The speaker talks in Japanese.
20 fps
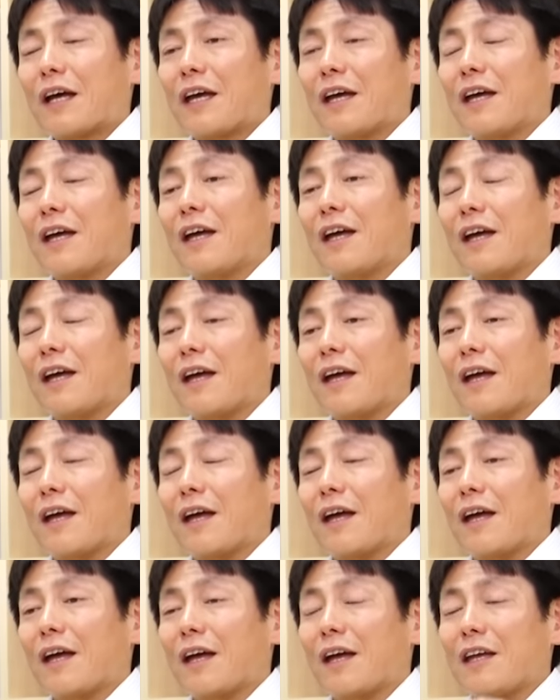
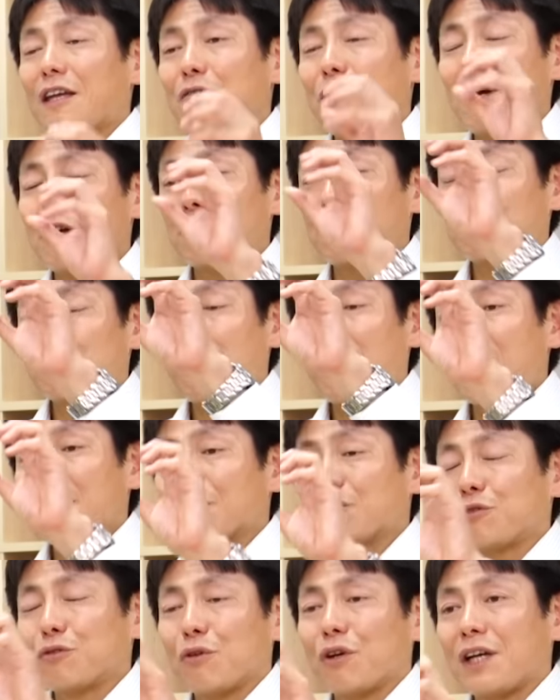えー、いわゆる
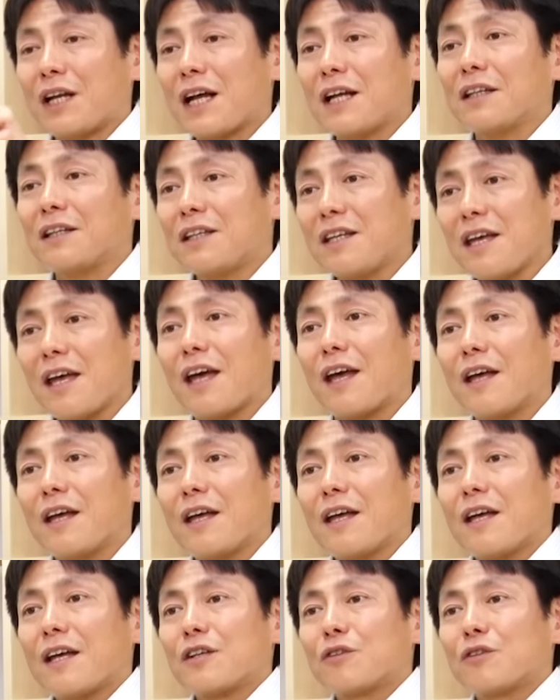パーツを選んで、